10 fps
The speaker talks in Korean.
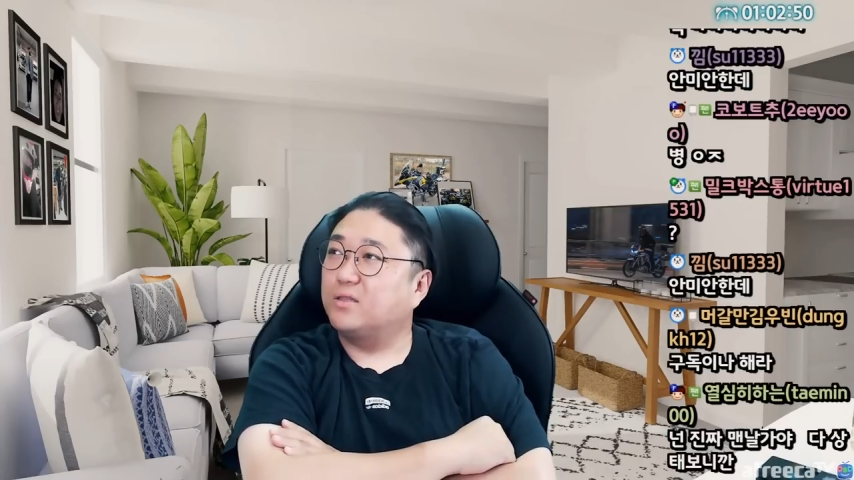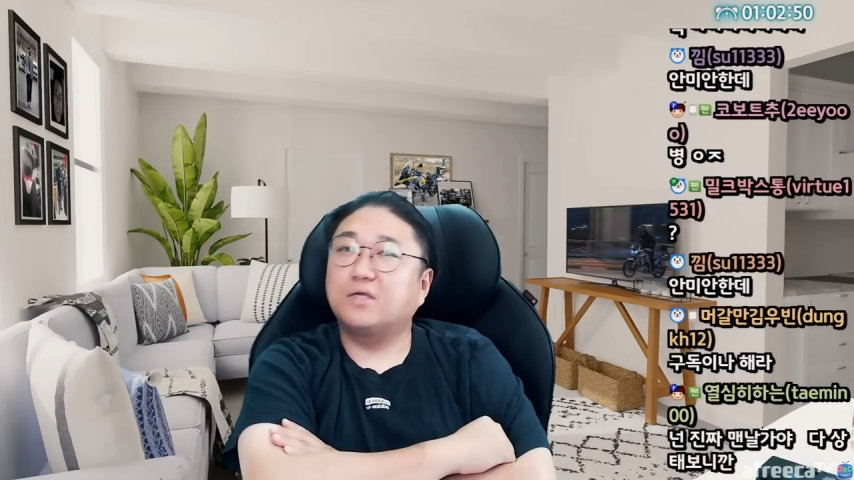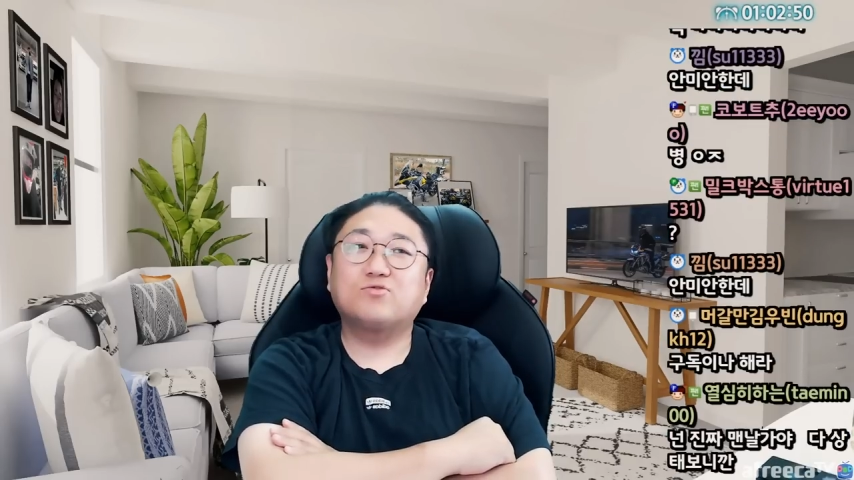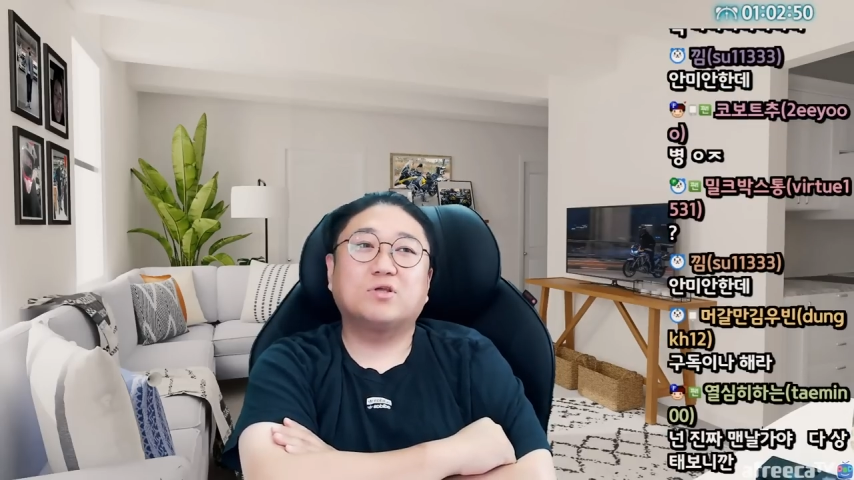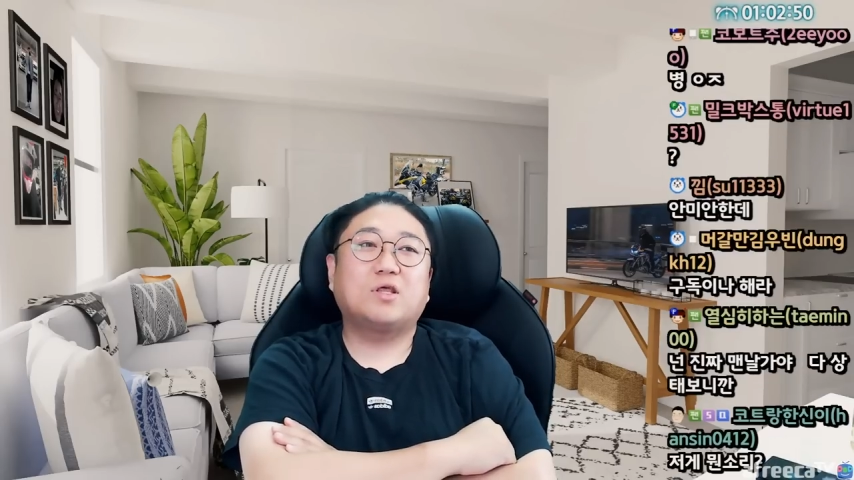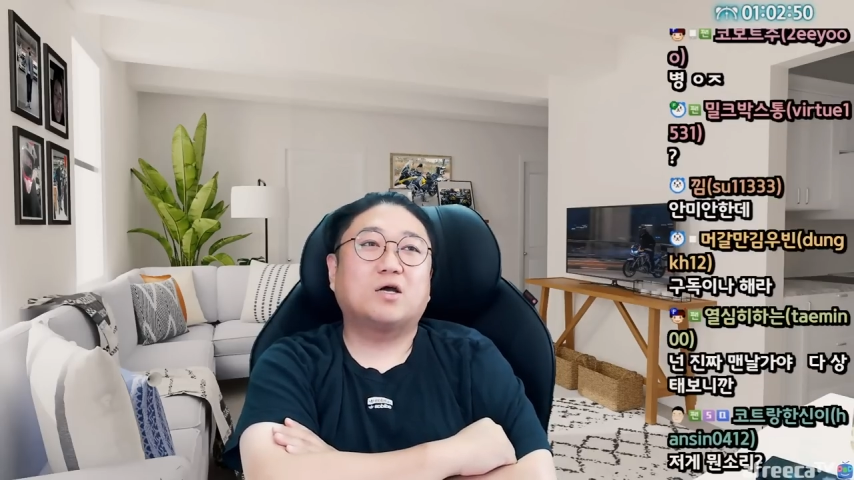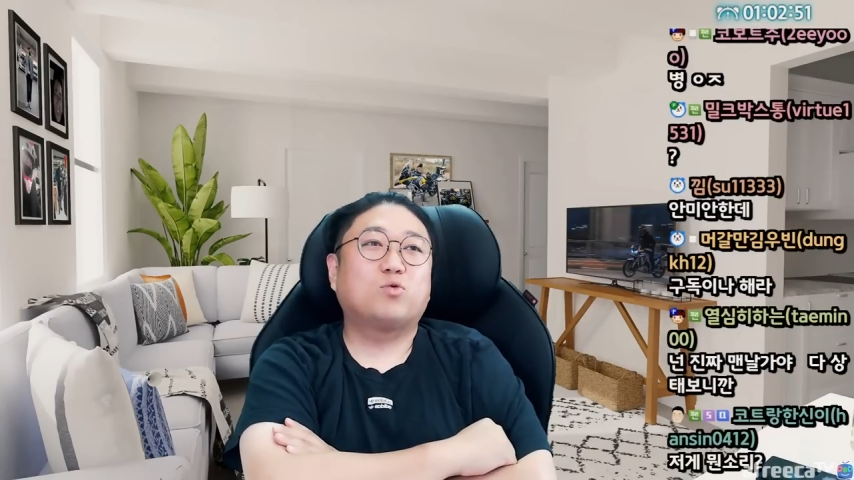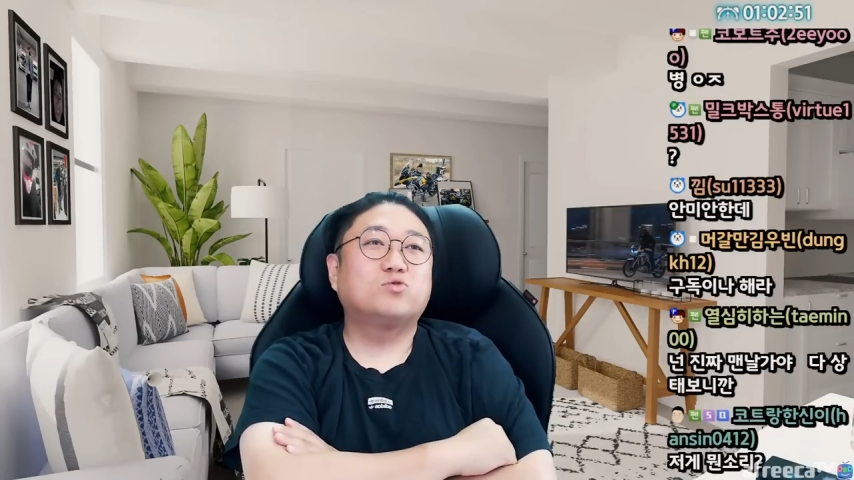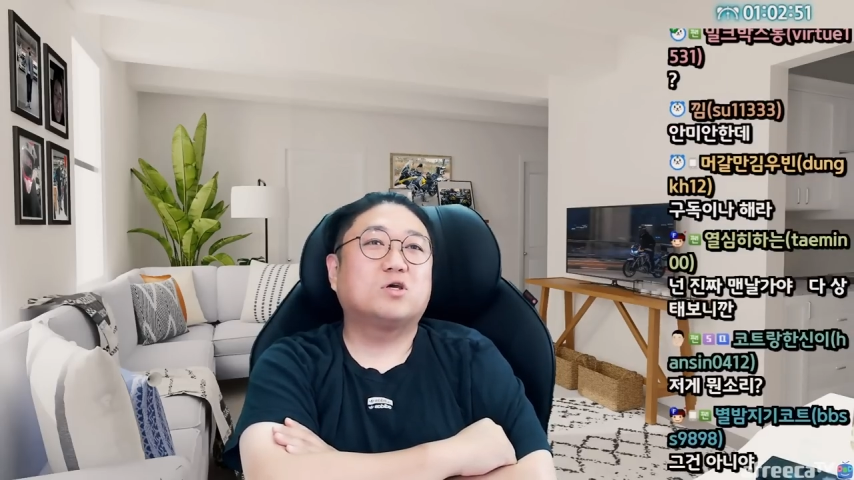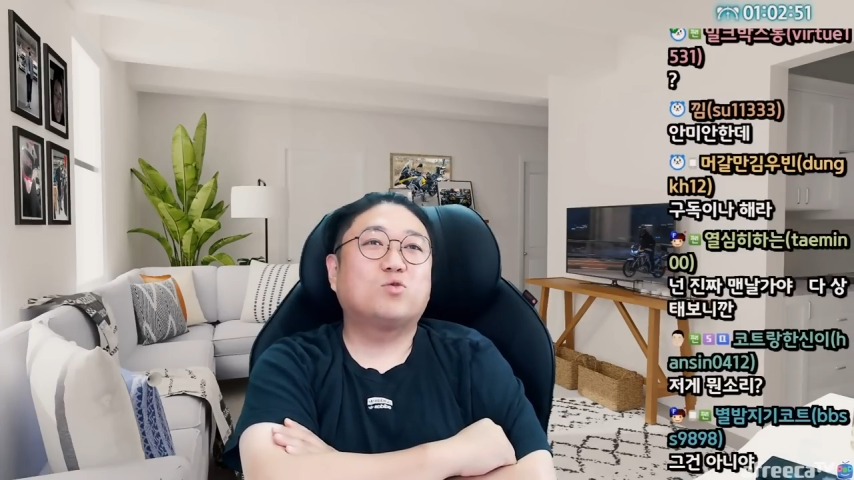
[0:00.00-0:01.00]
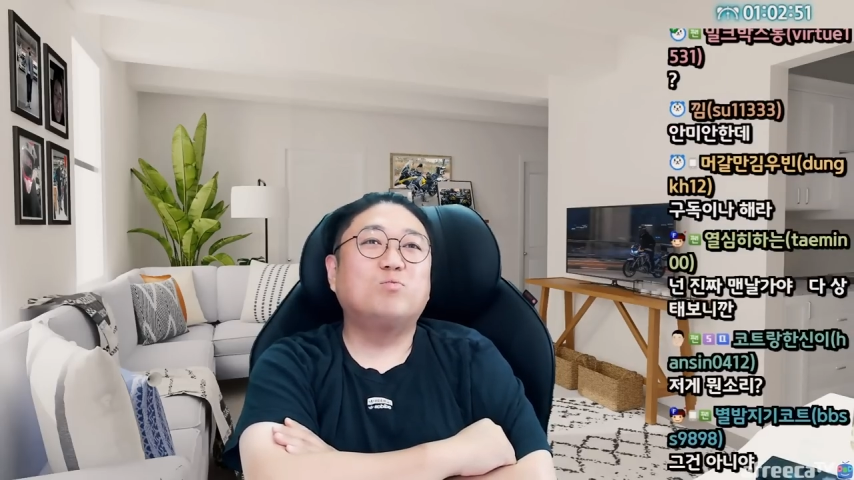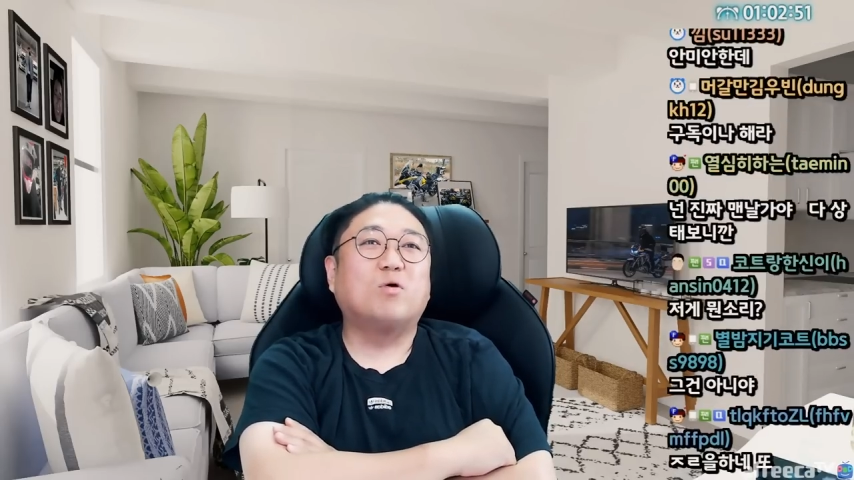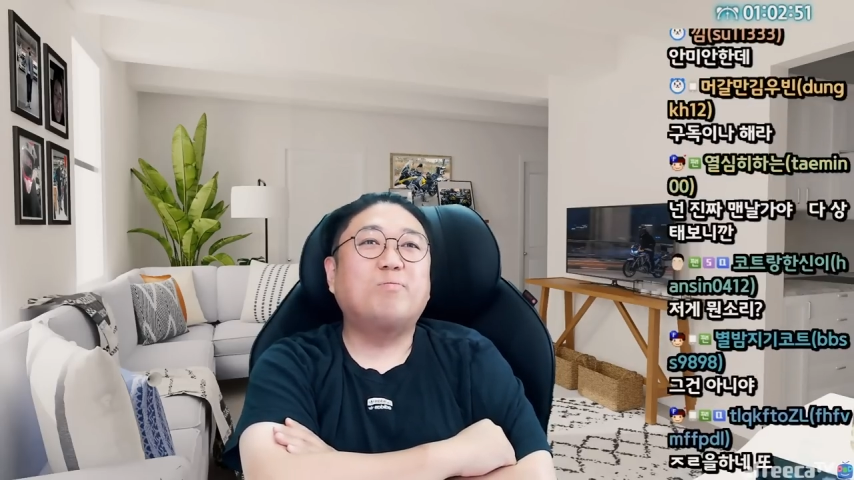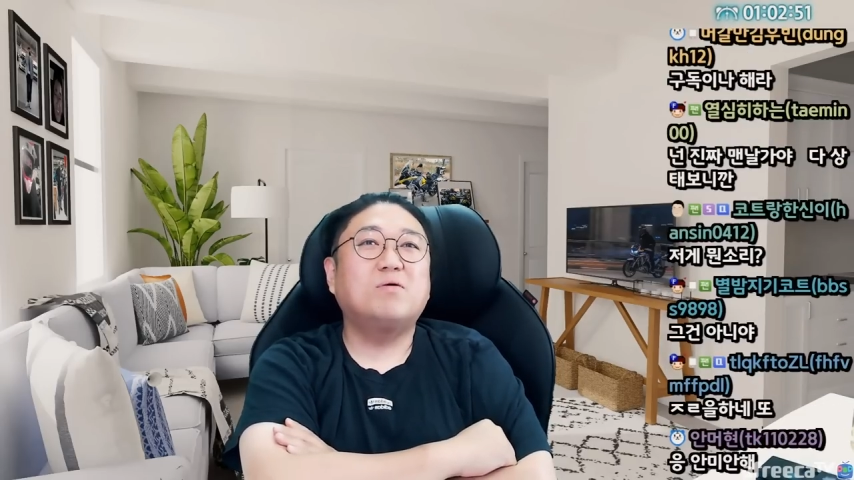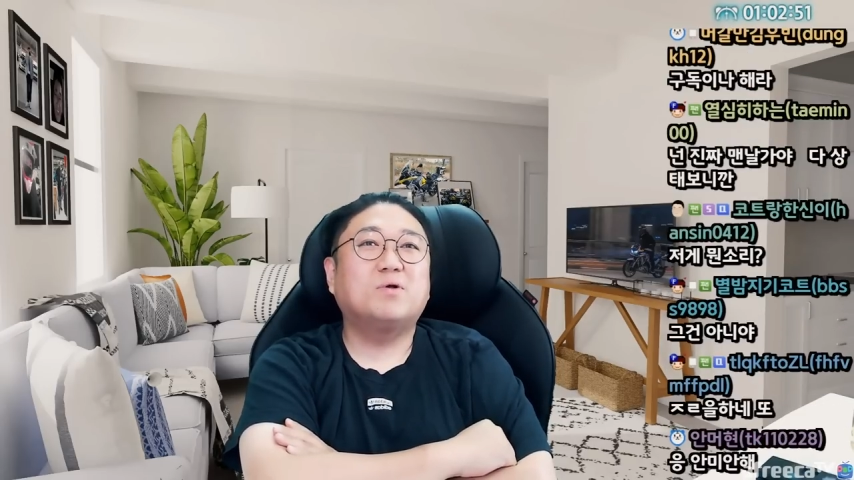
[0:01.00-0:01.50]
나중에 내가 도저히 돈
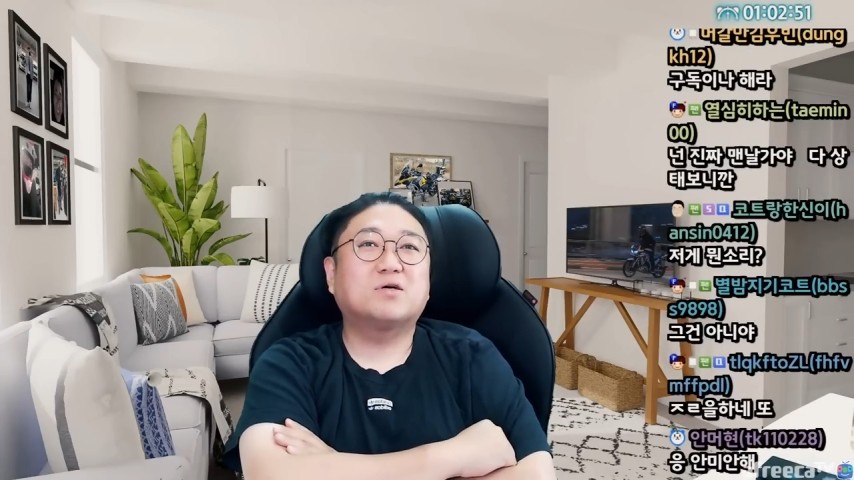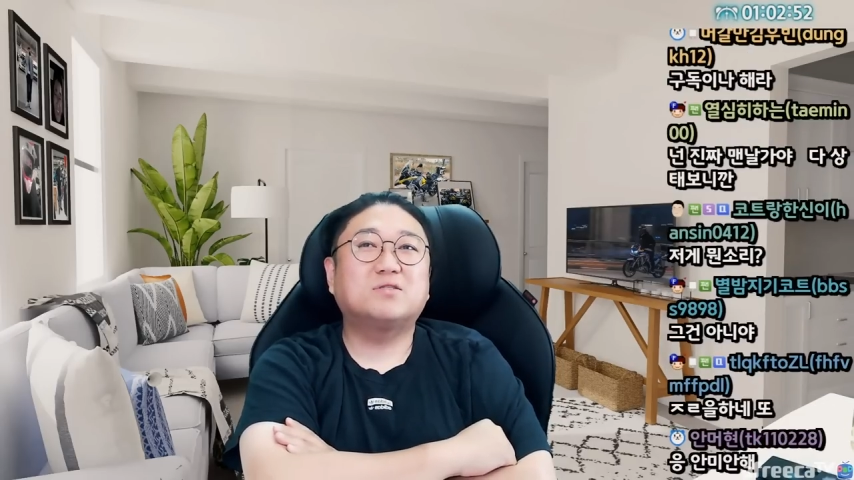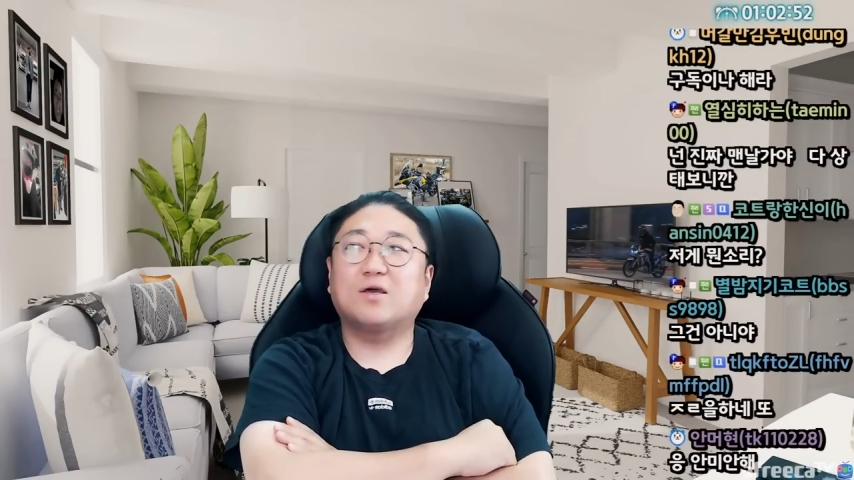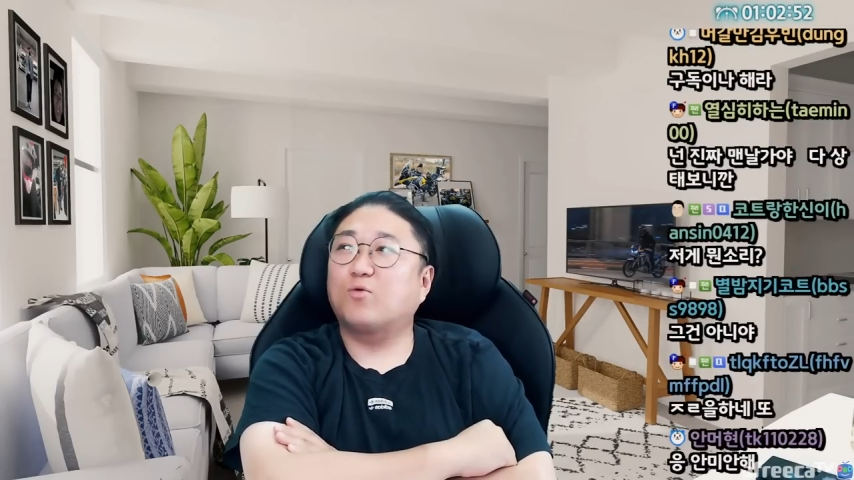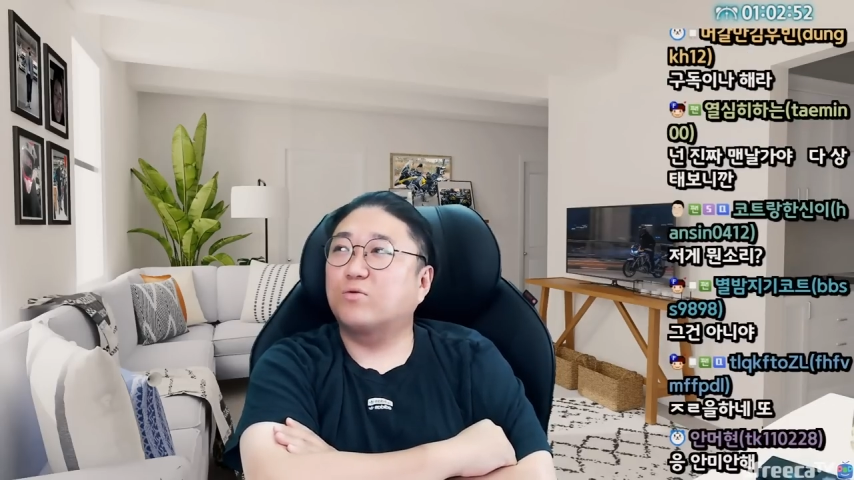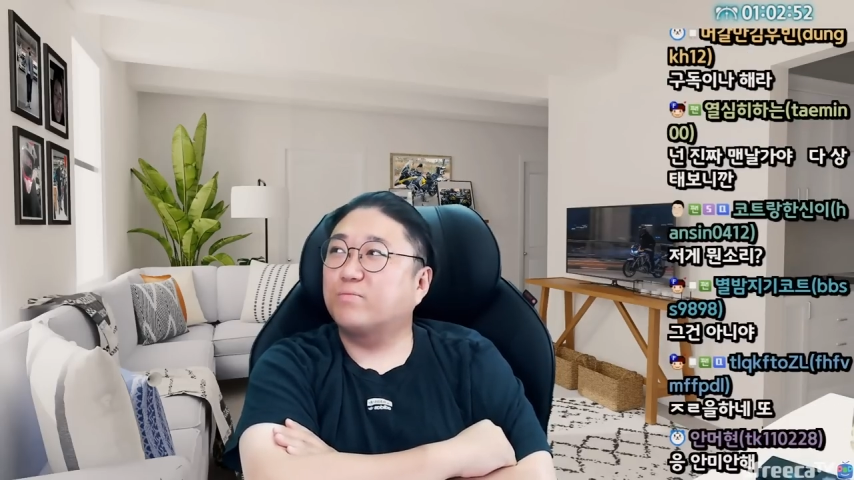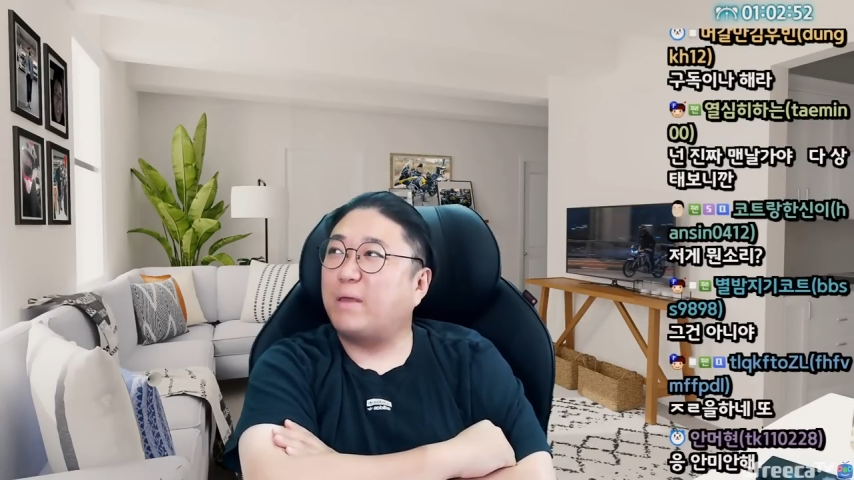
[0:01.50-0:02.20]
못 벌면 그때